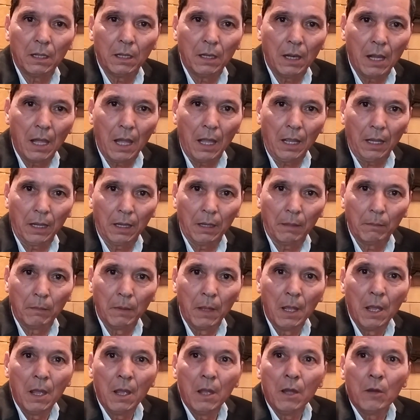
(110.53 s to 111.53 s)
لاعب
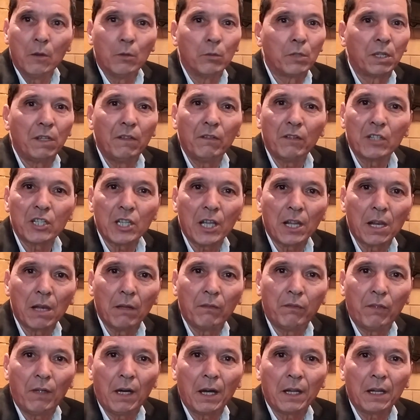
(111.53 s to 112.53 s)
وكيفاش هذا
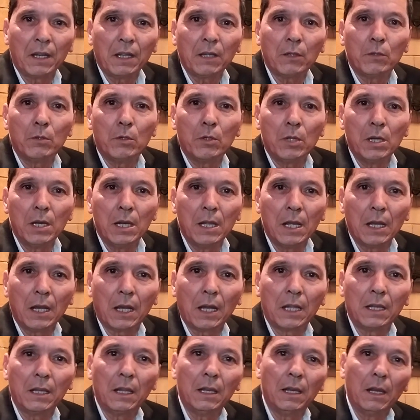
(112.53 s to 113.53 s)
الفريق
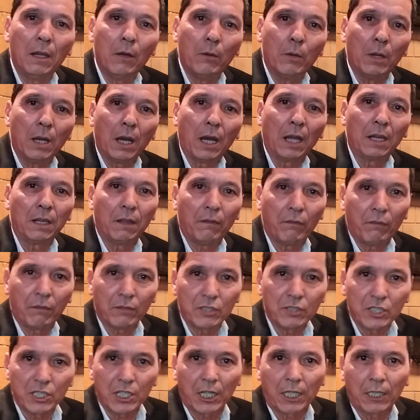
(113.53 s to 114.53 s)
ولا لو غادي
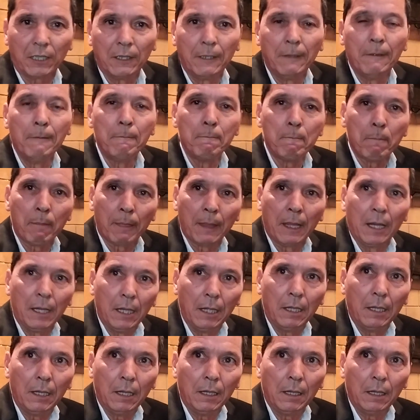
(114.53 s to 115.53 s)
يفجر
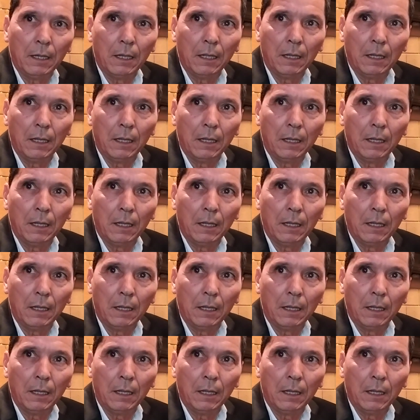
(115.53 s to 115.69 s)
آه،